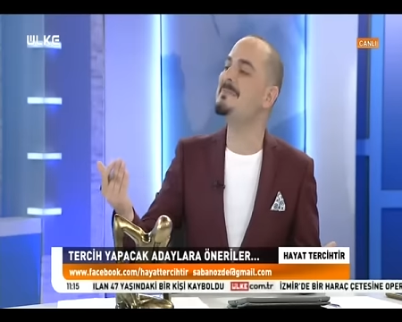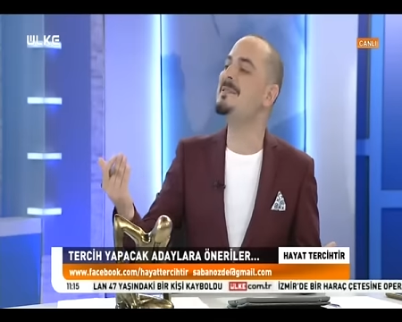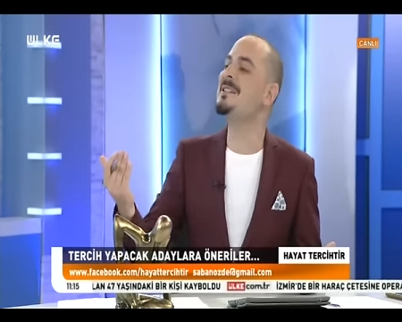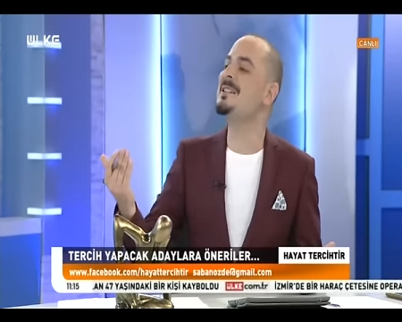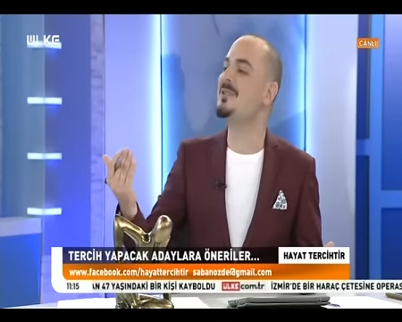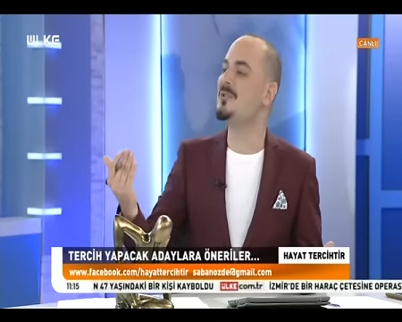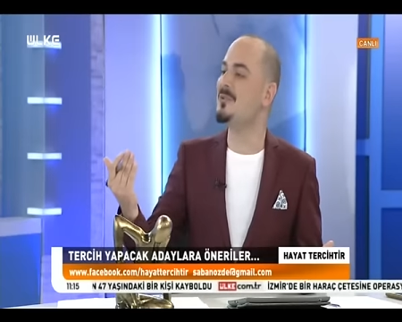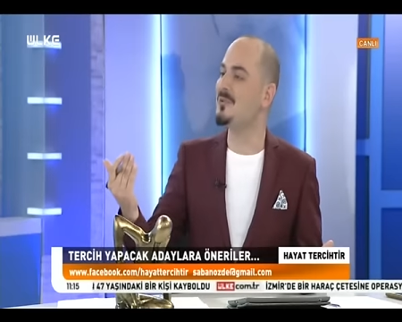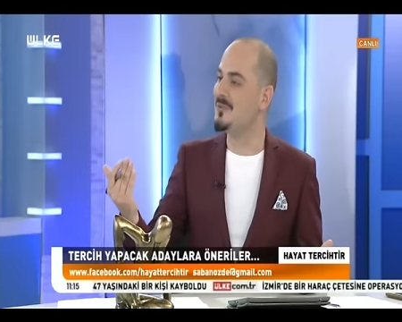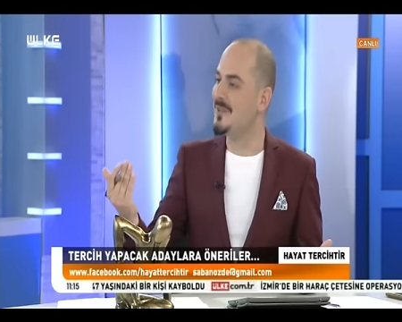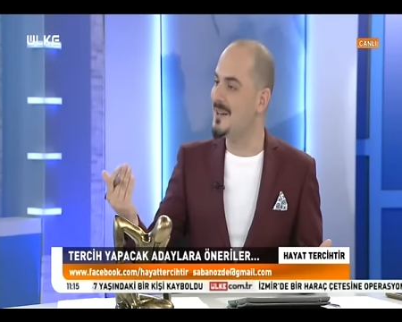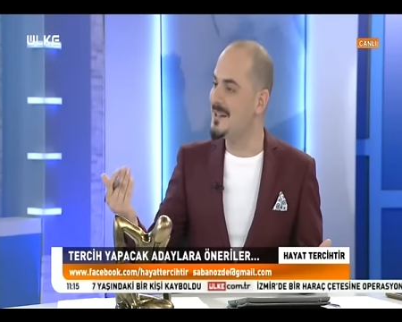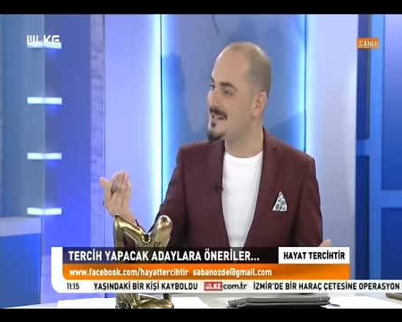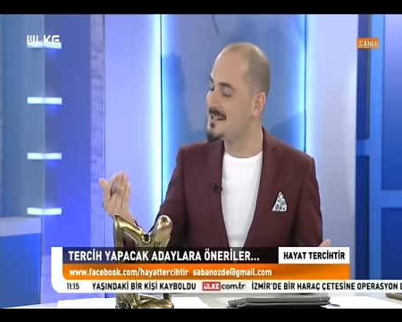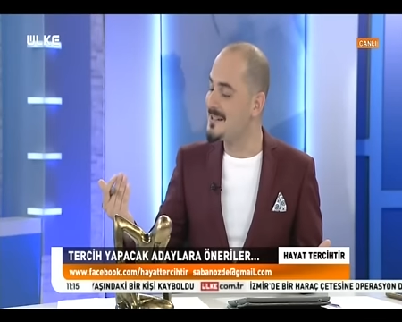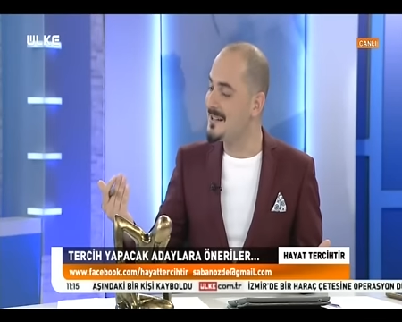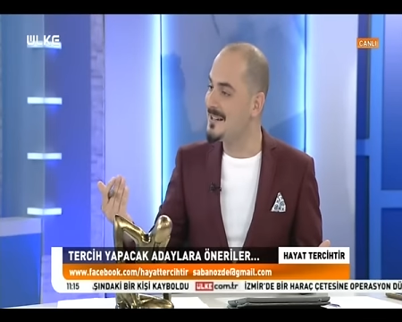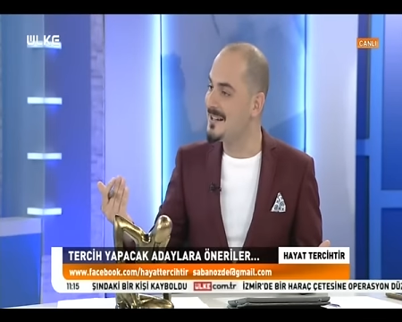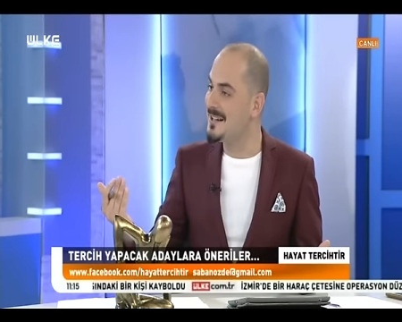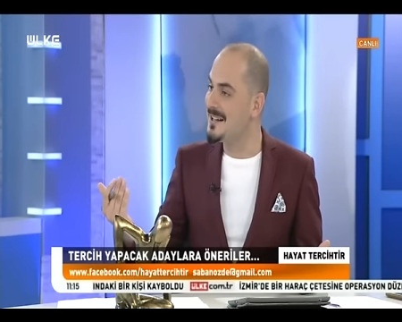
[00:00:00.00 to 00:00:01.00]
bir
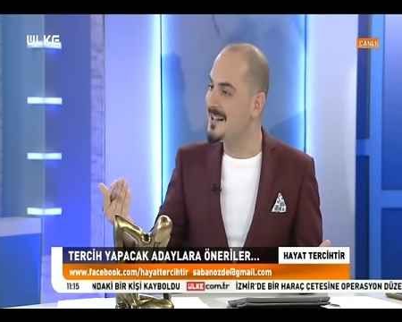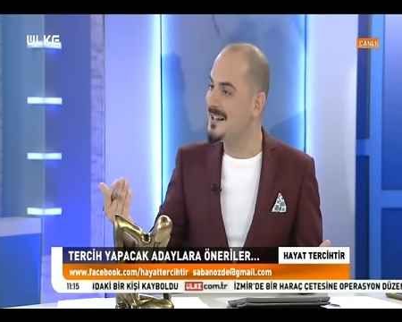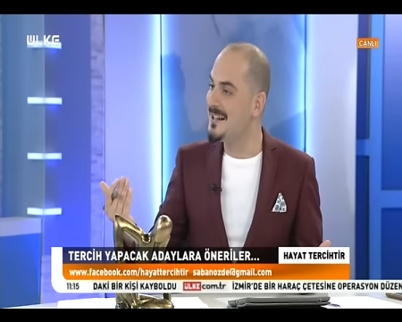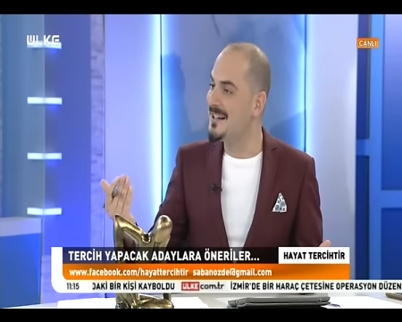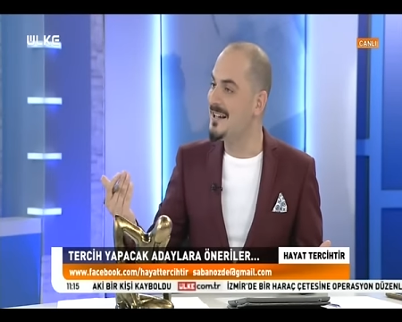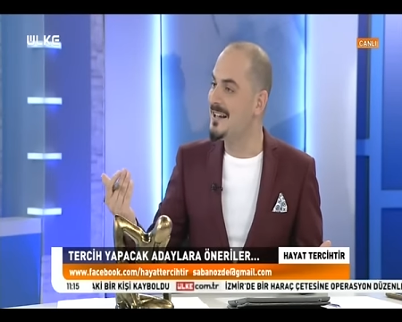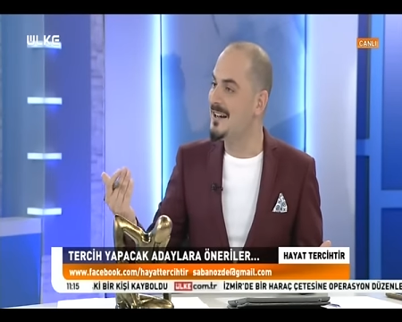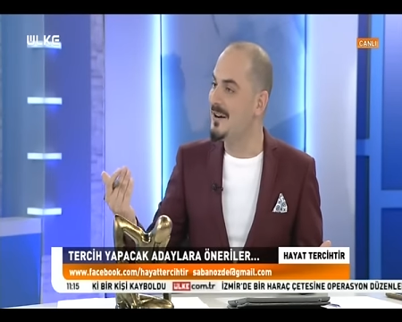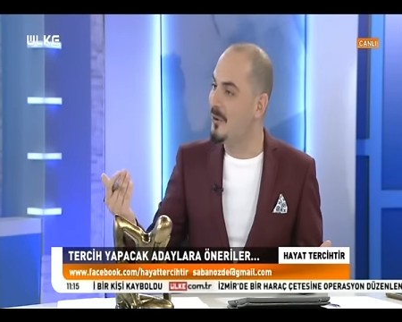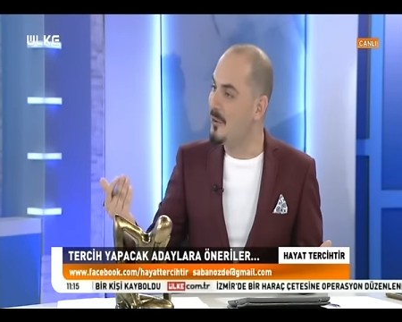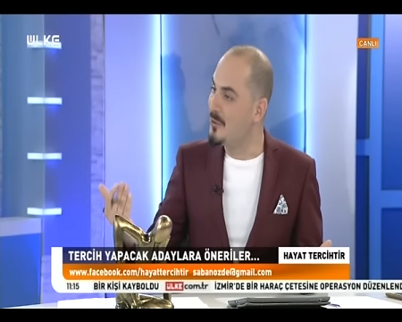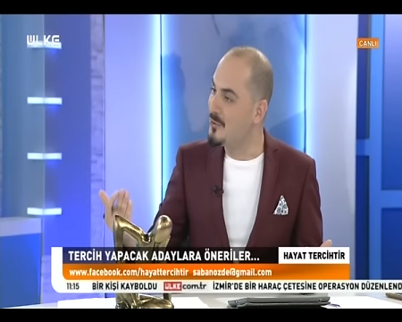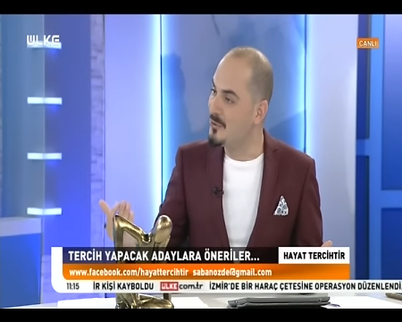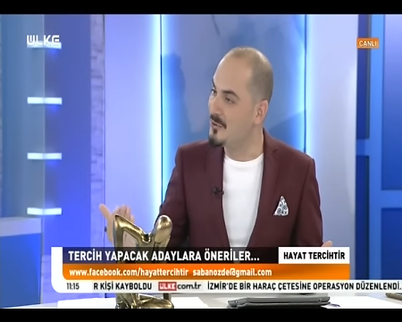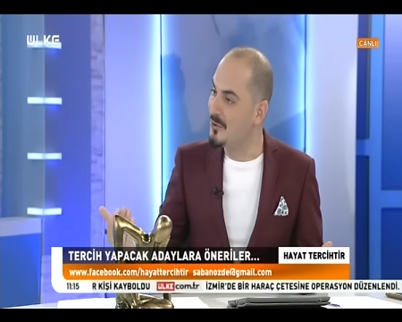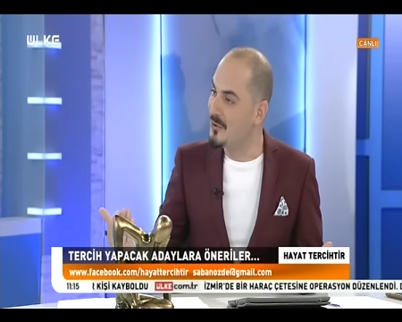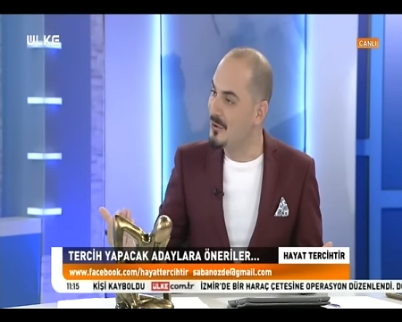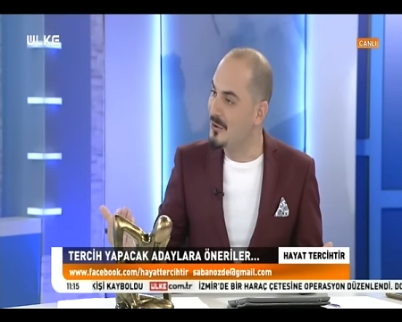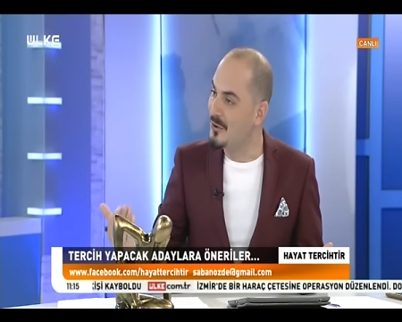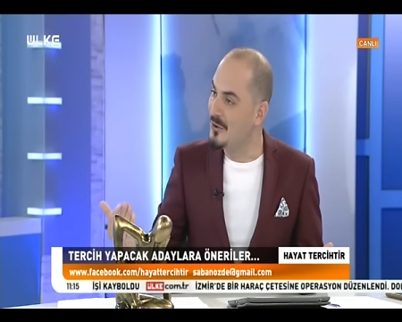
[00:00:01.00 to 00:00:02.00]
üniversitede
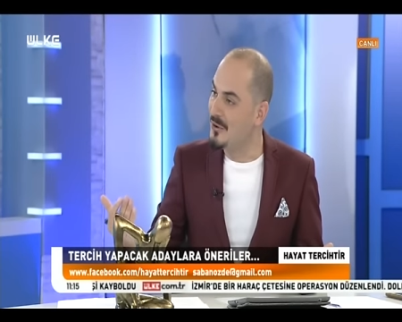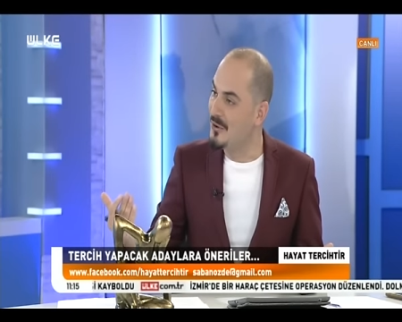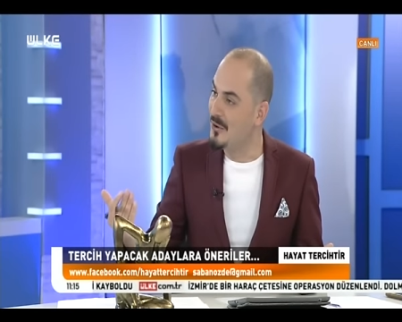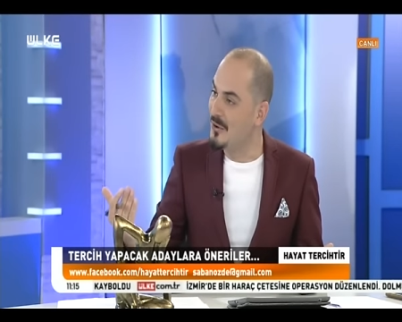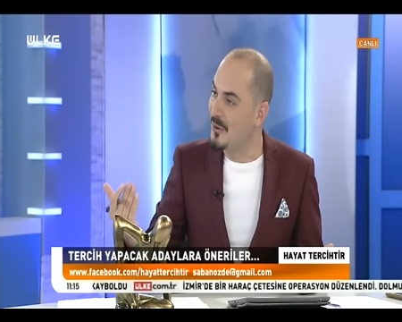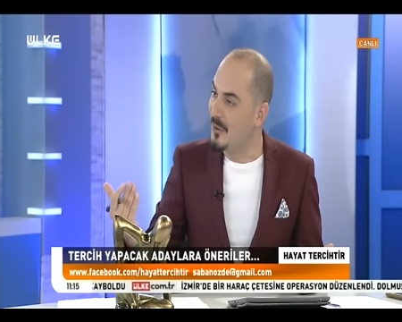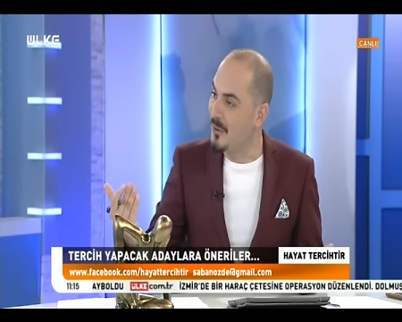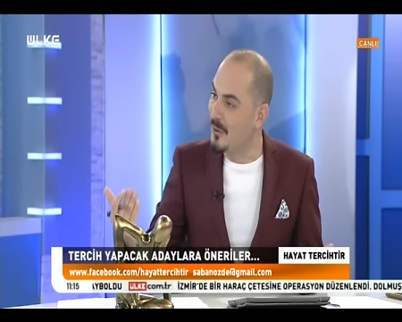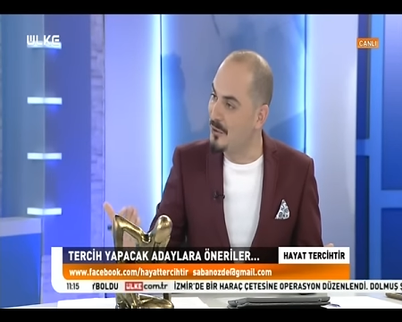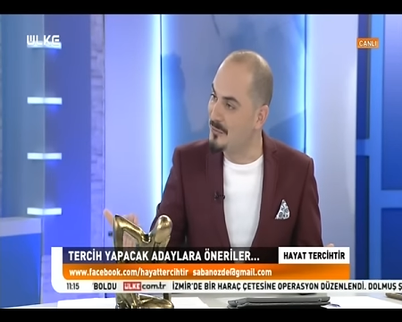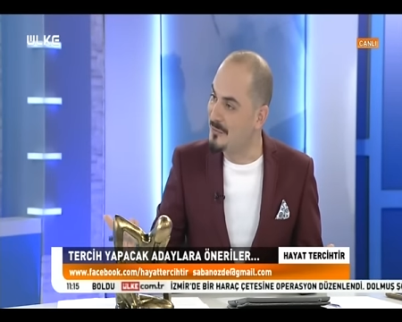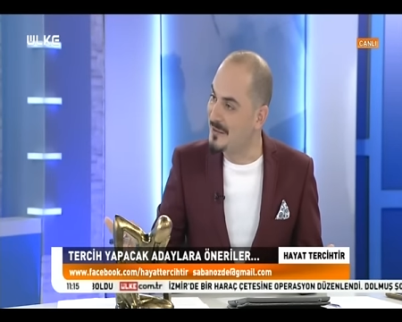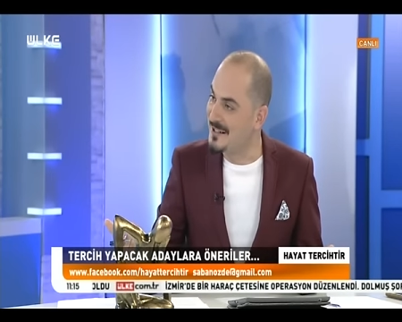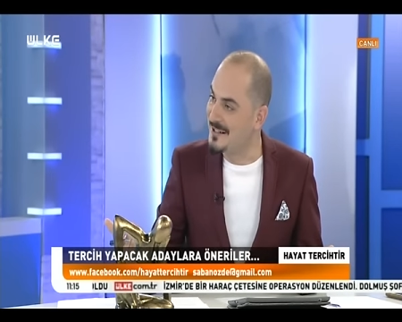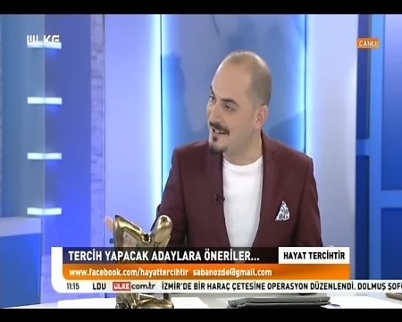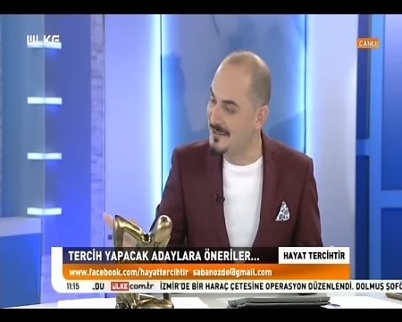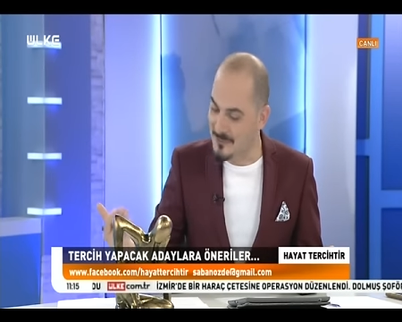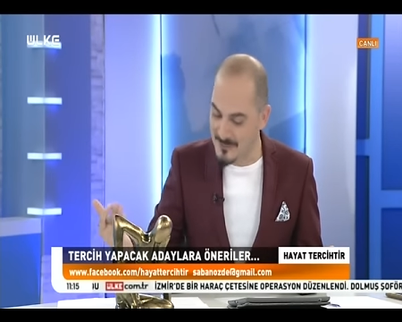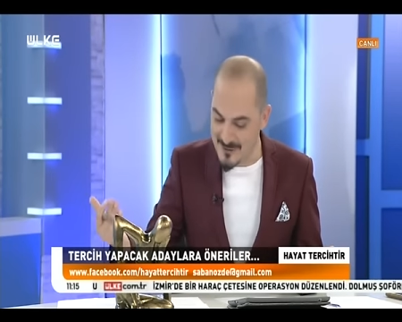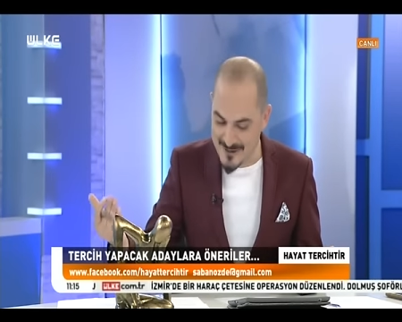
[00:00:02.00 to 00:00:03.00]
okuyor
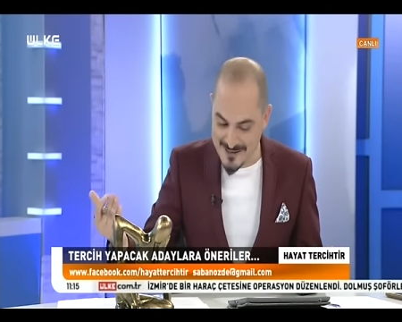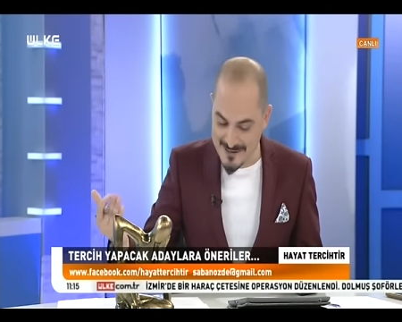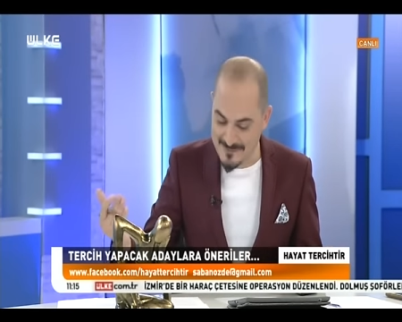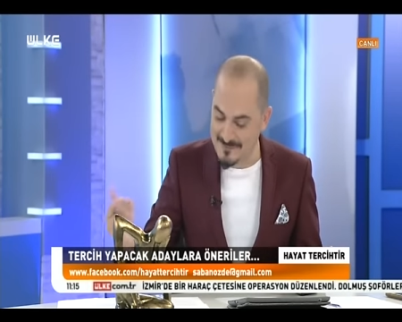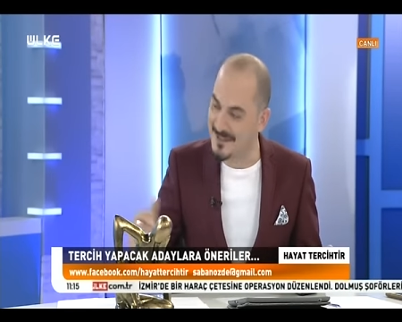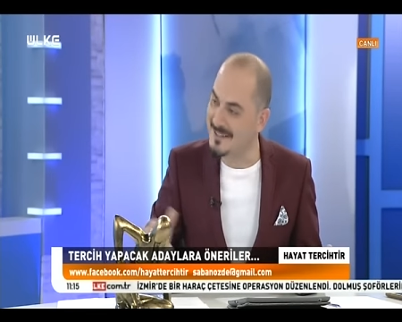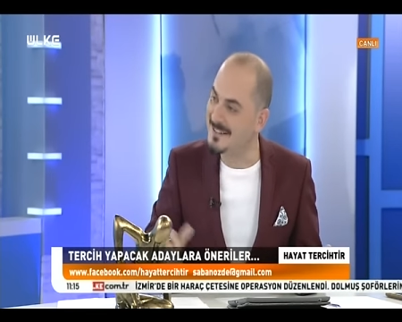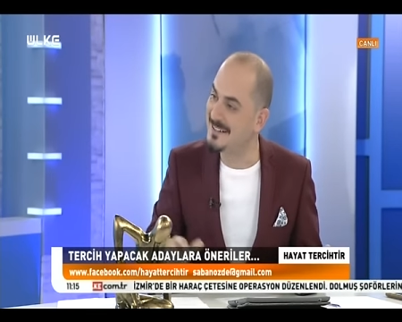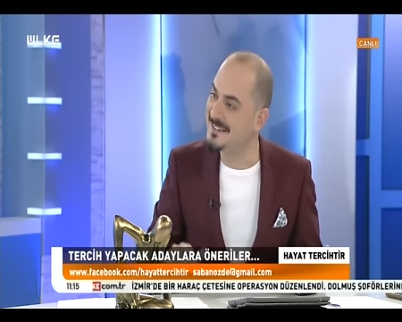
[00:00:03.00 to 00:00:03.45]
olmaları öyle değil mi